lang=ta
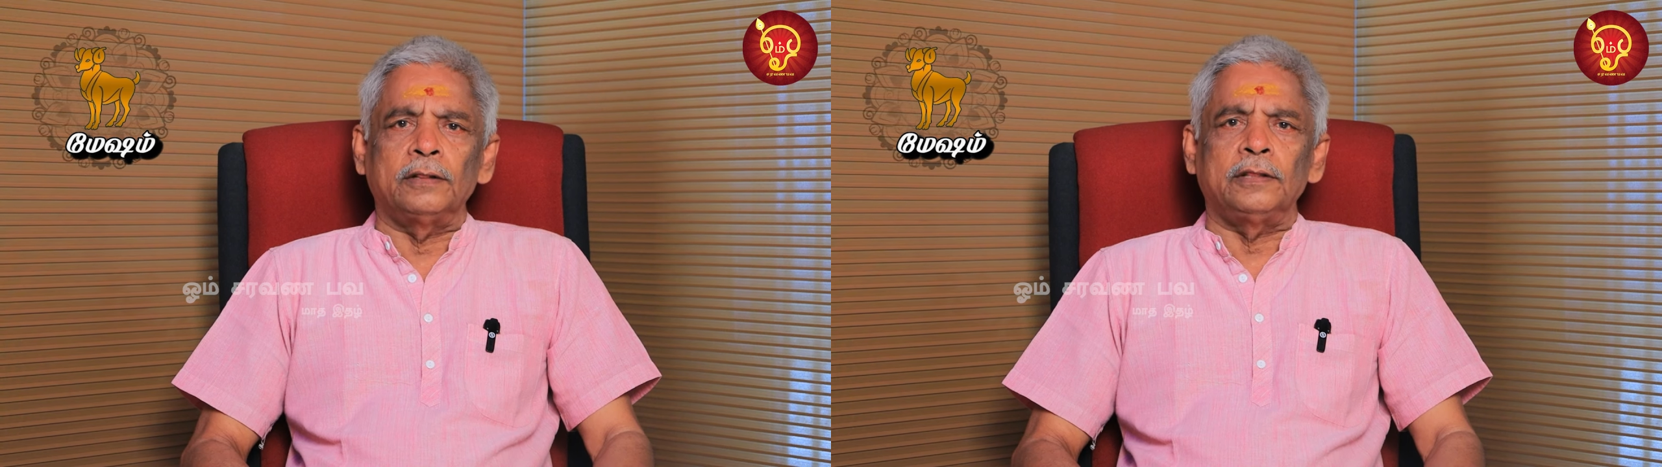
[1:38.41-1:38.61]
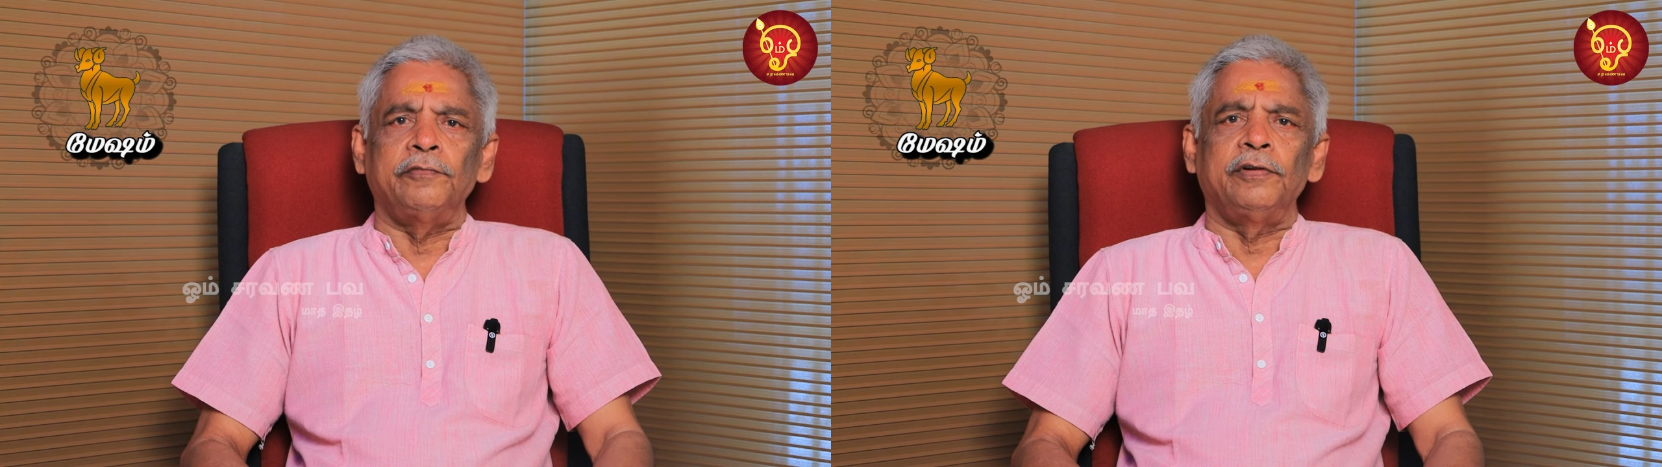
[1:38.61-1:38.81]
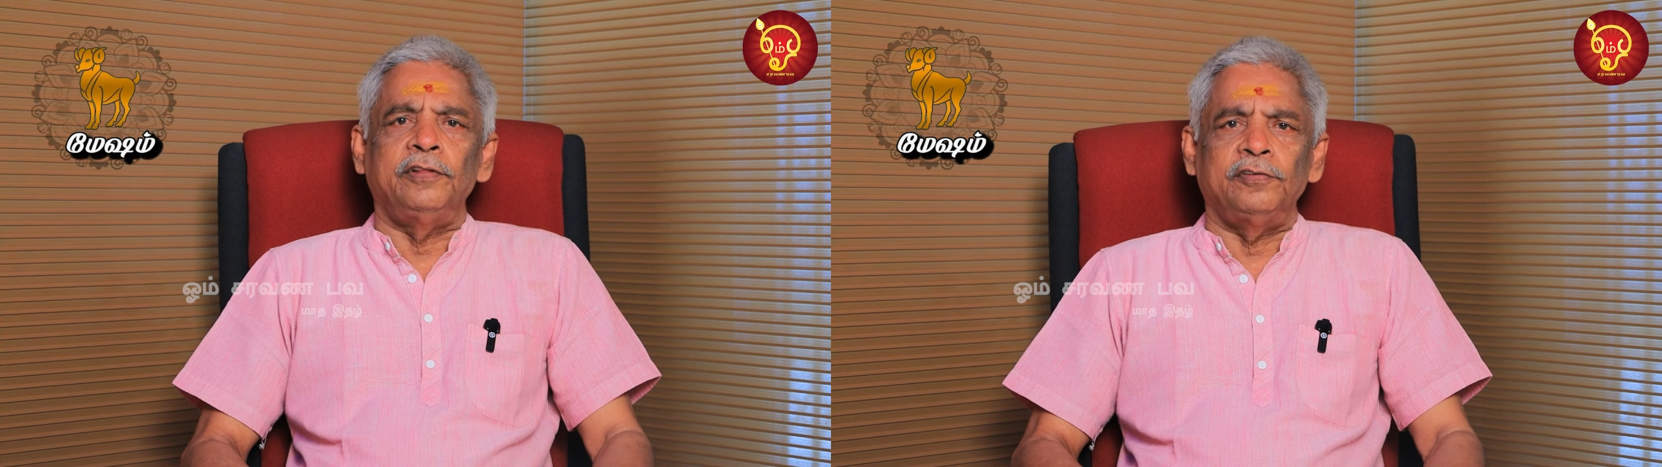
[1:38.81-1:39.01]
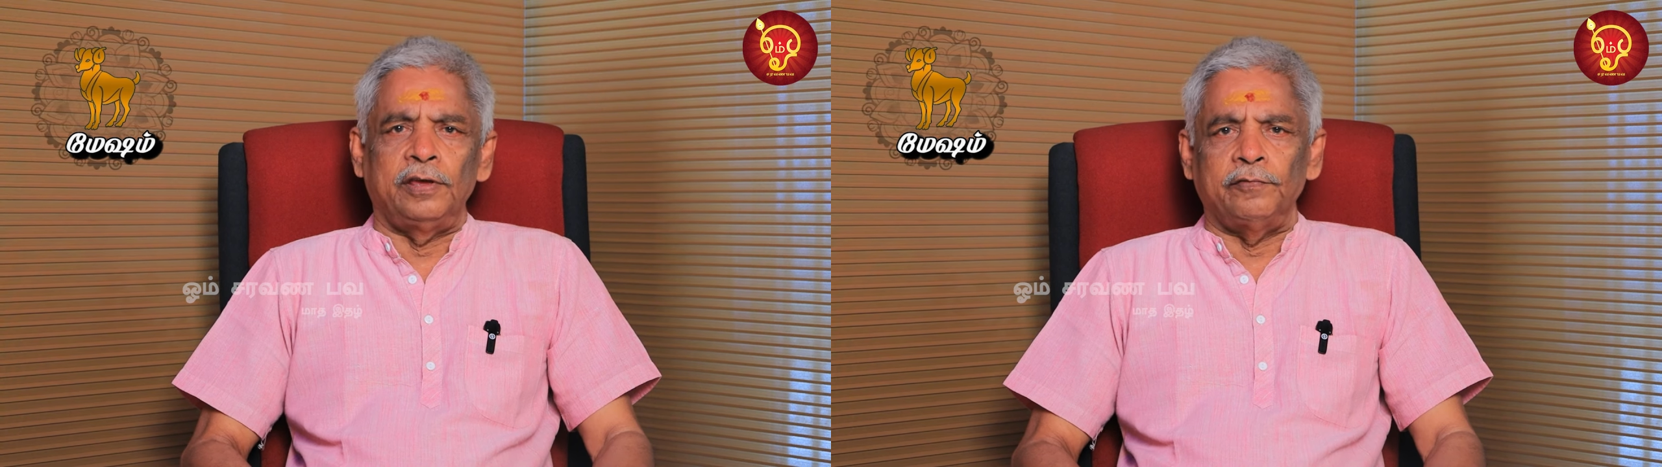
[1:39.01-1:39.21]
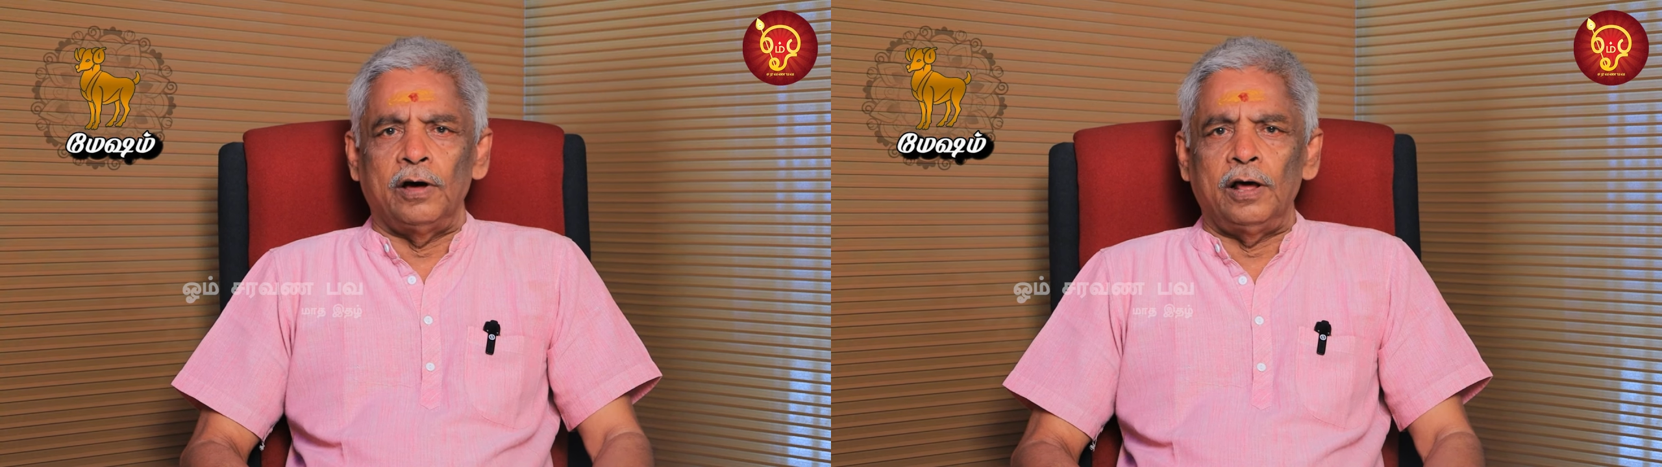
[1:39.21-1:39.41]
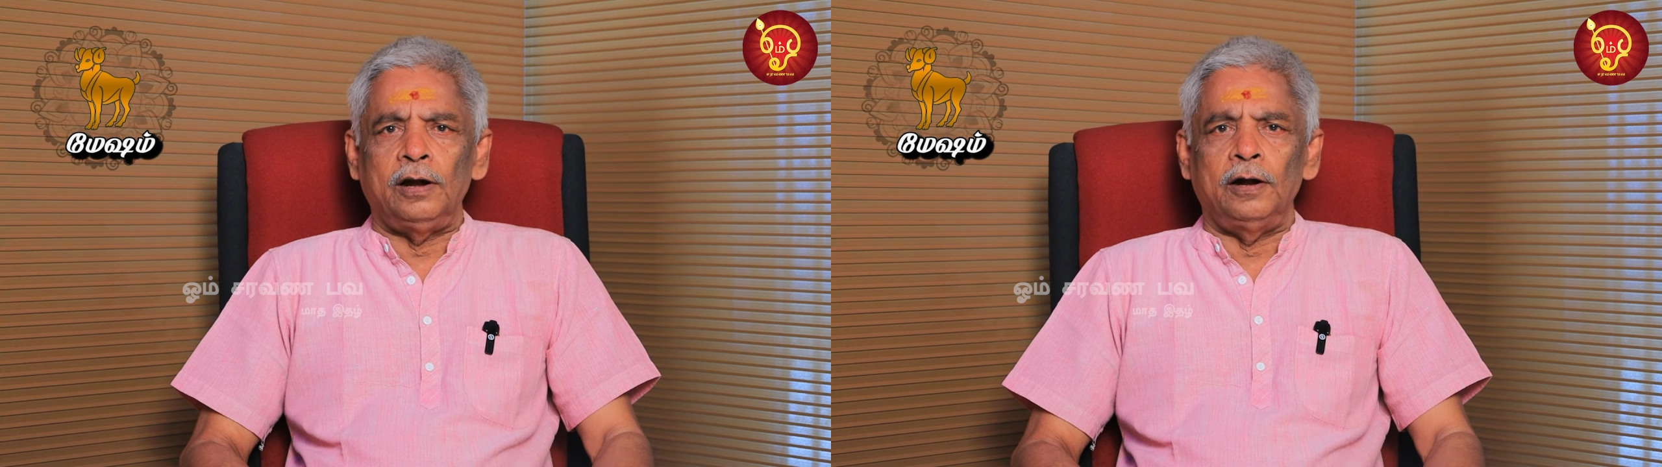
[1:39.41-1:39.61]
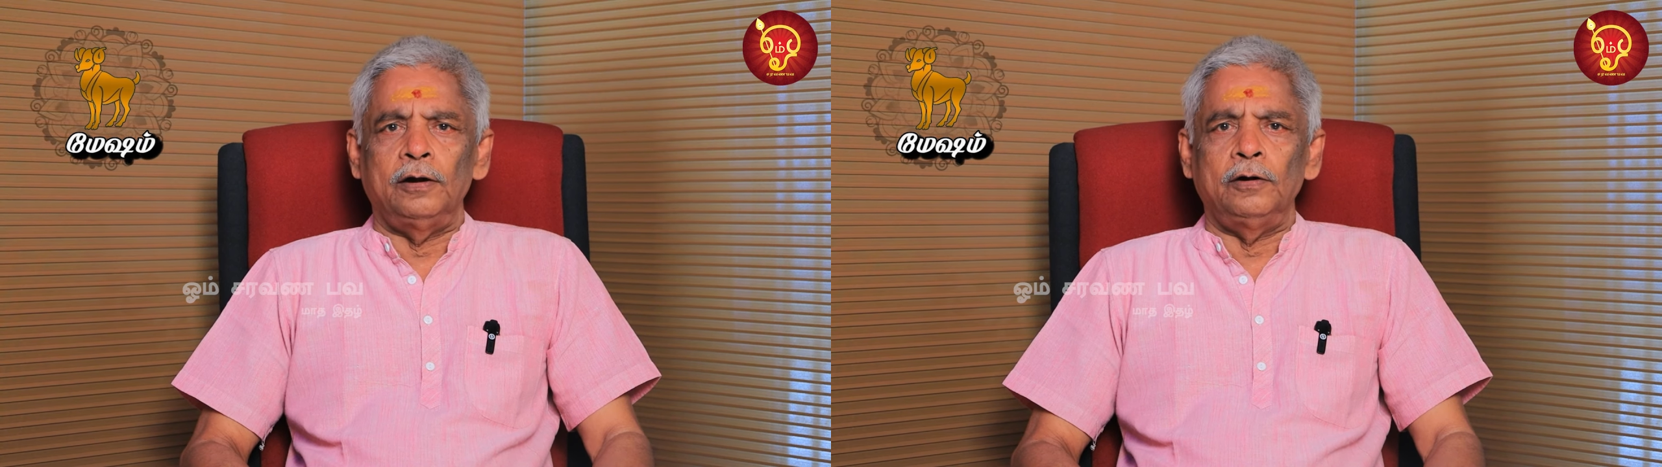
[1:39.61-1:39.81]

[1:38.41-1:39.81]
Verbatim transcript: இடத்தை விருத்தி செய்வார்